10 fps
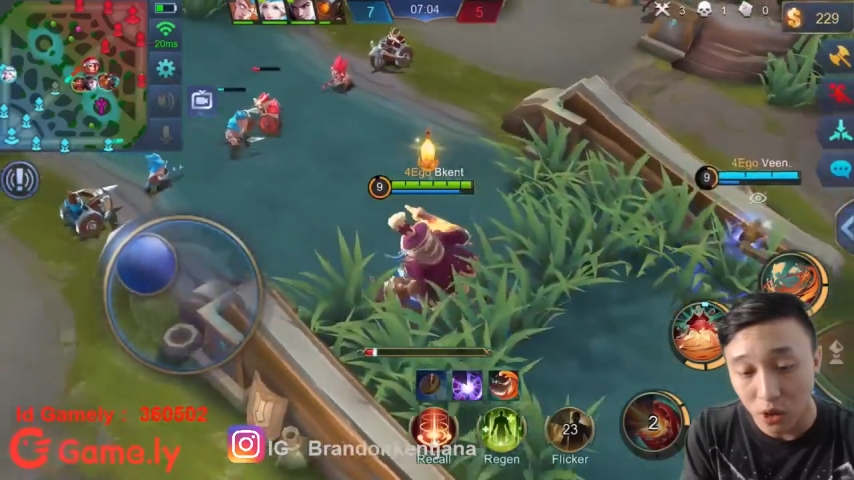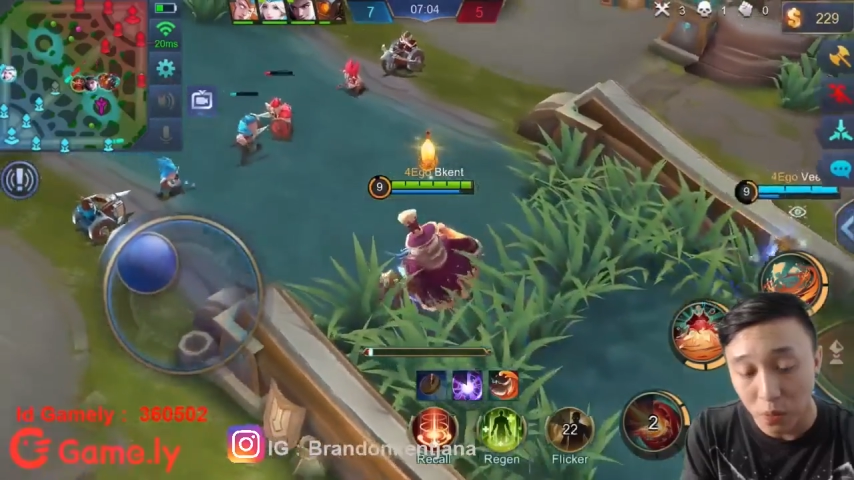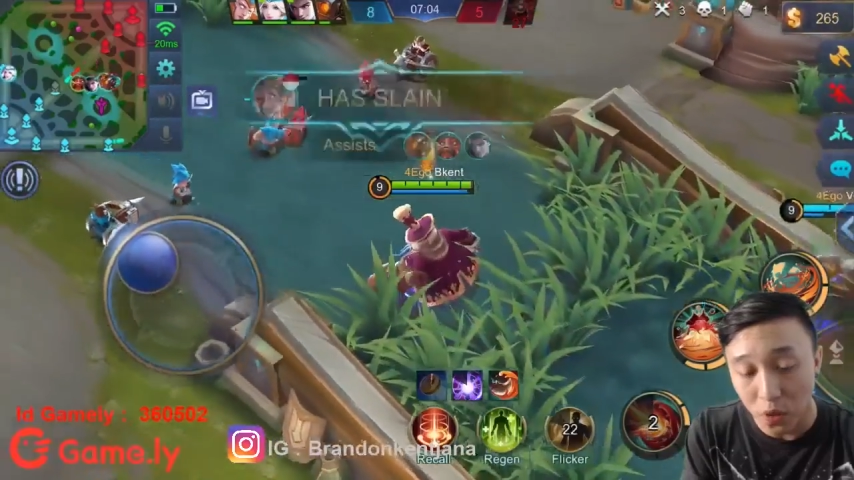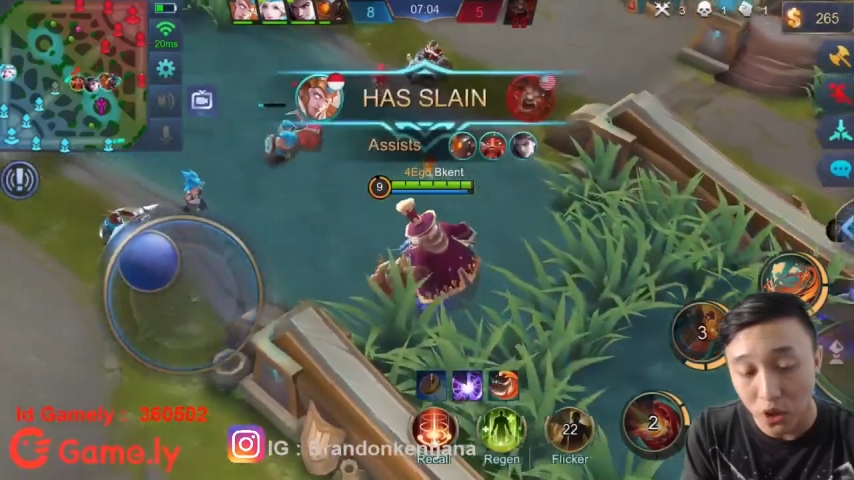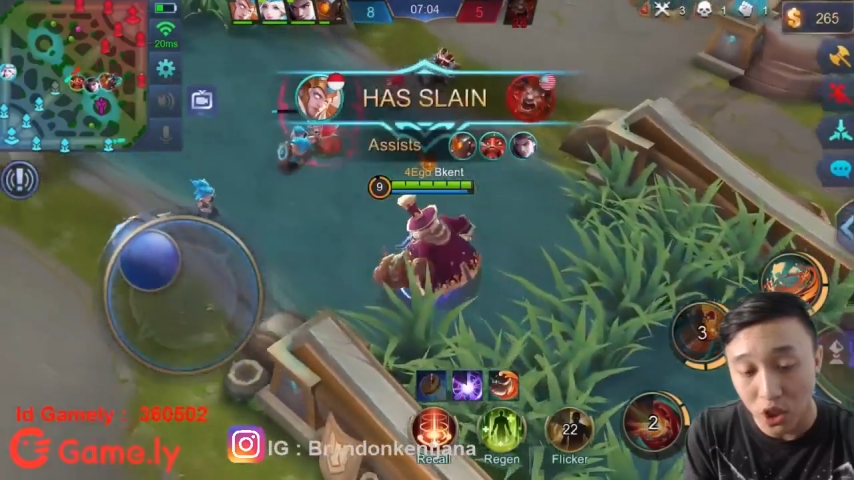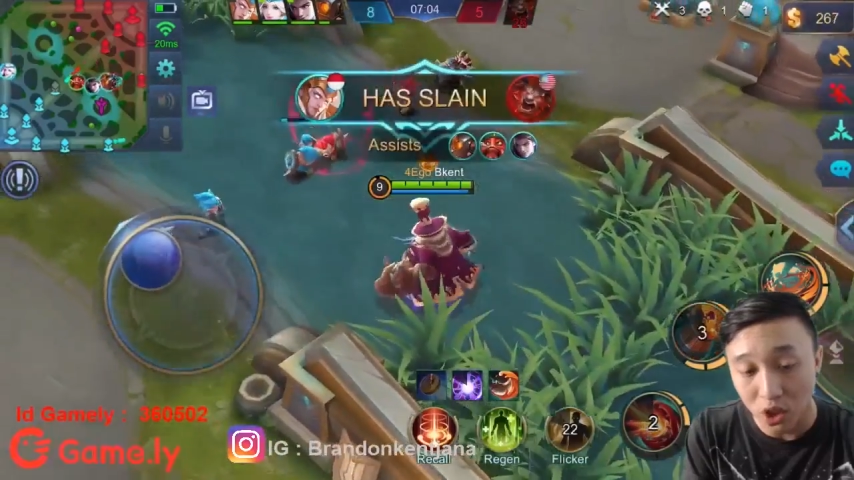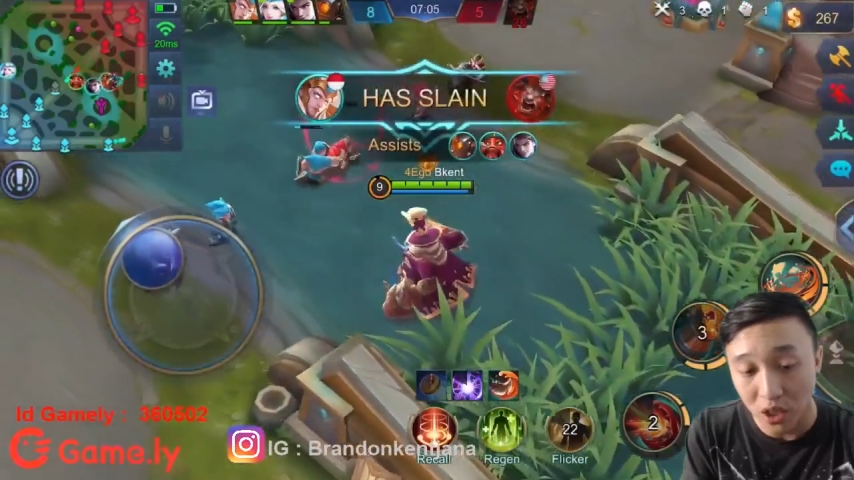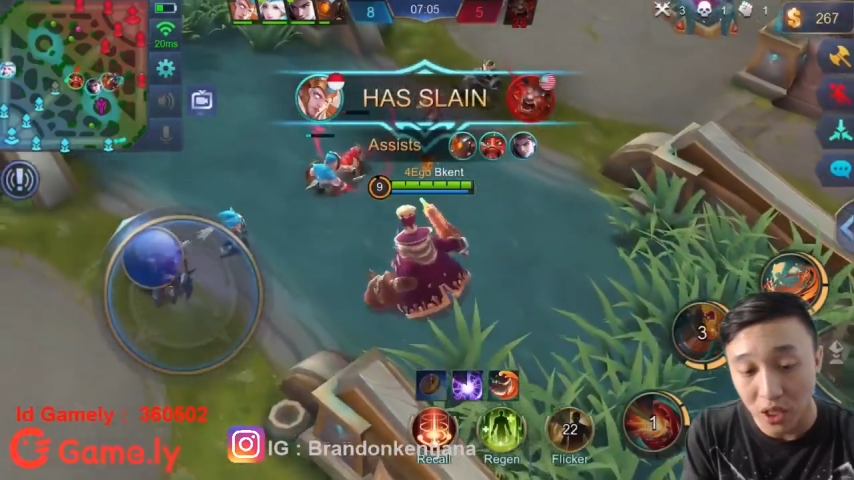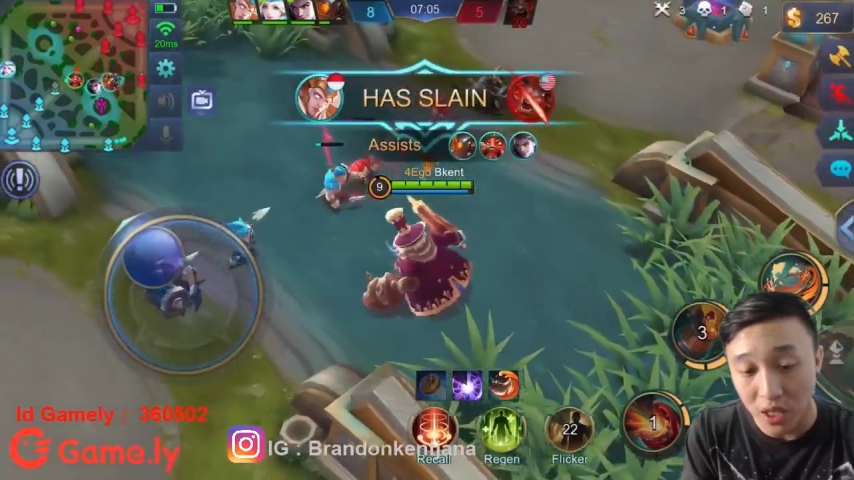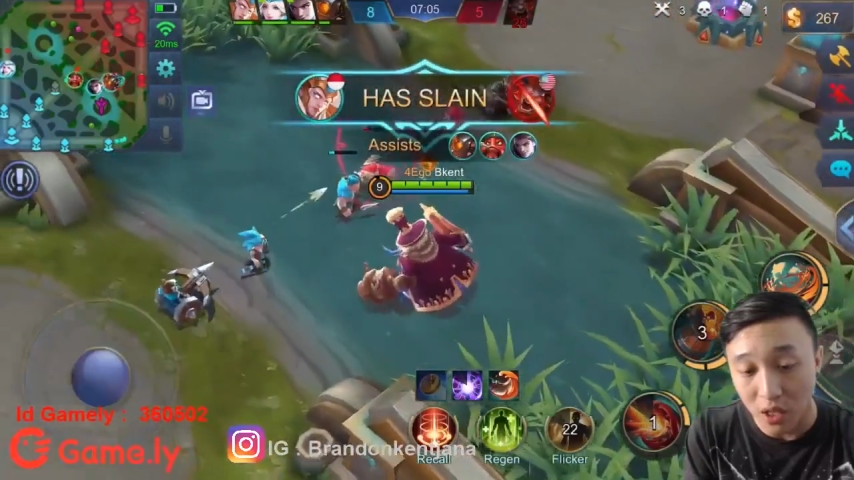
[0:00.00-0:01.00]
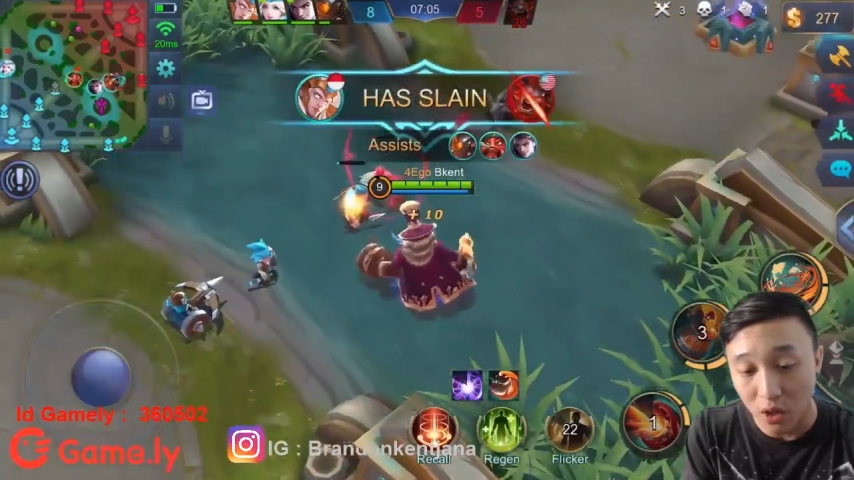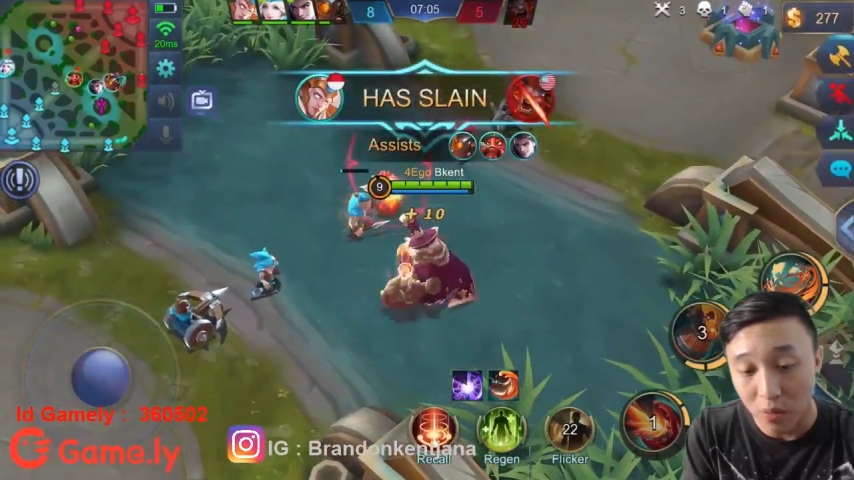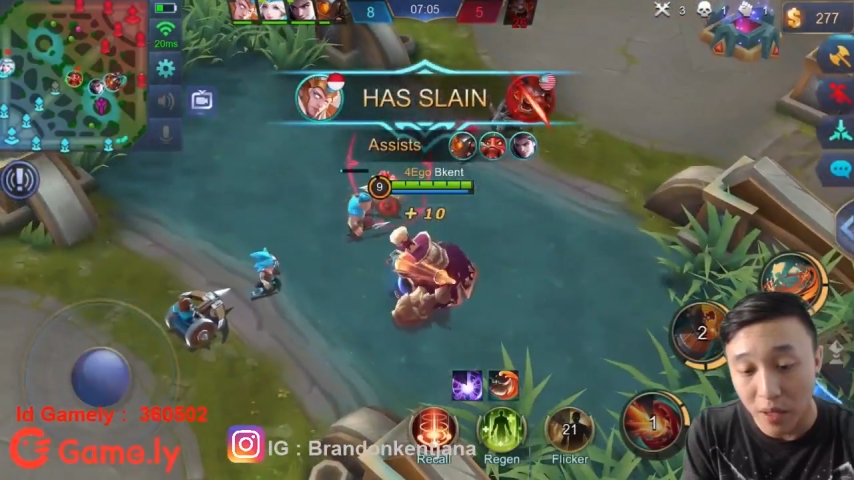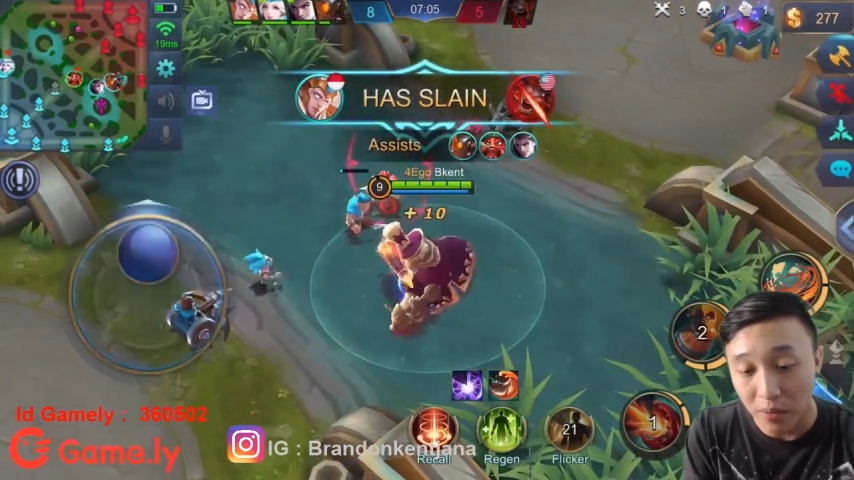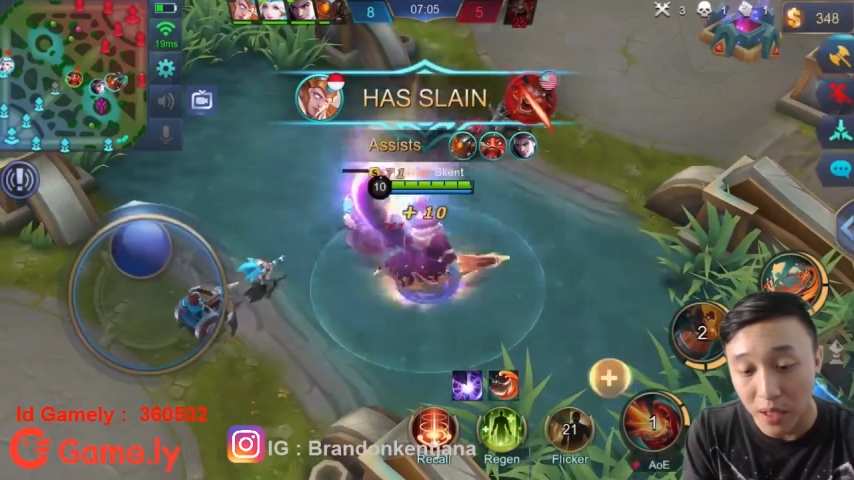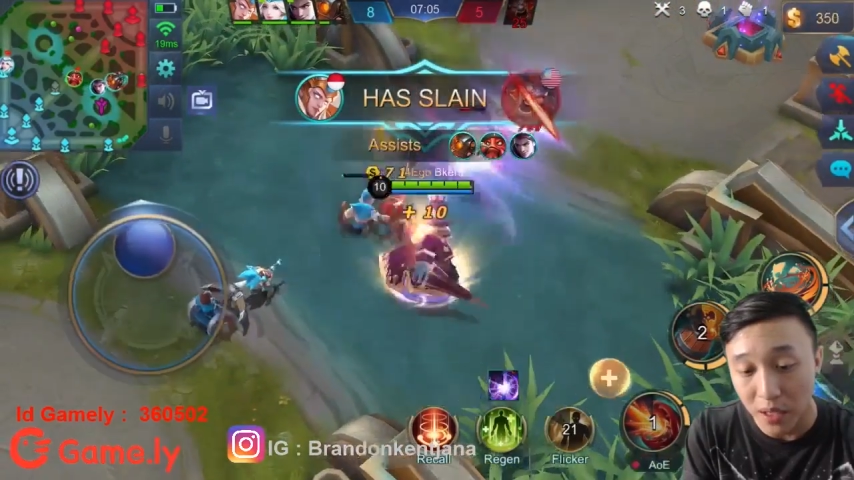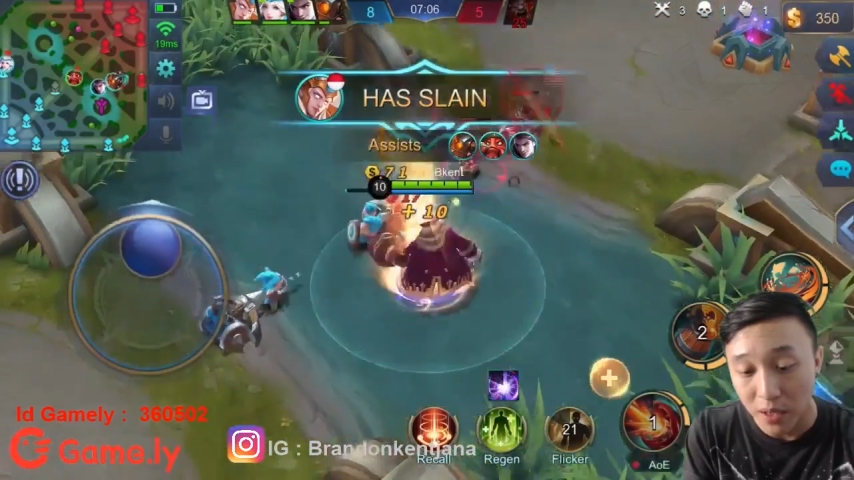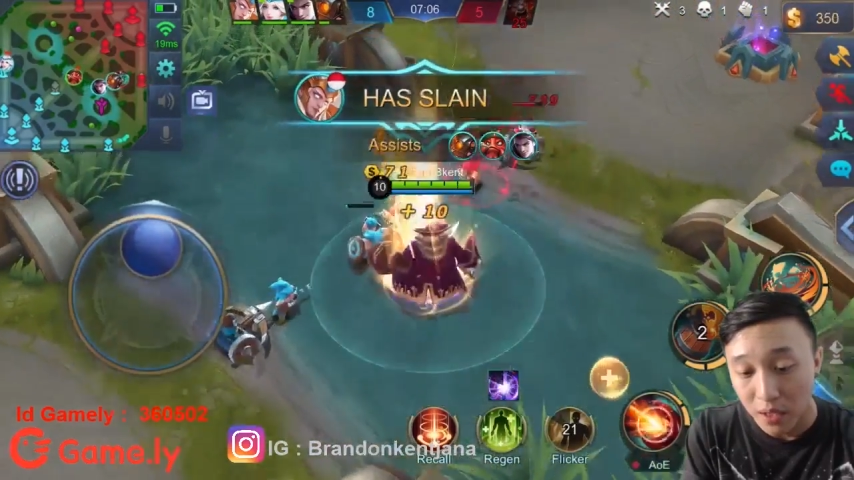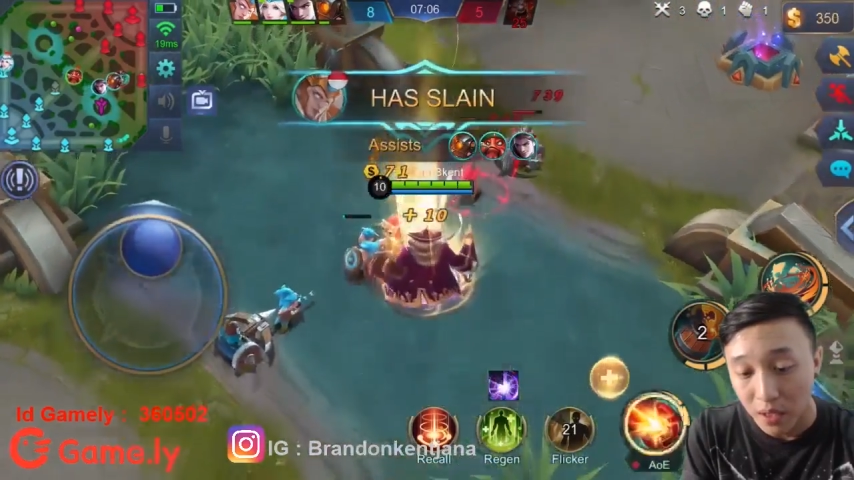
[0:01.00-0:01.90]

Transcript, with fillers: untuk positioningnya kalau main bin.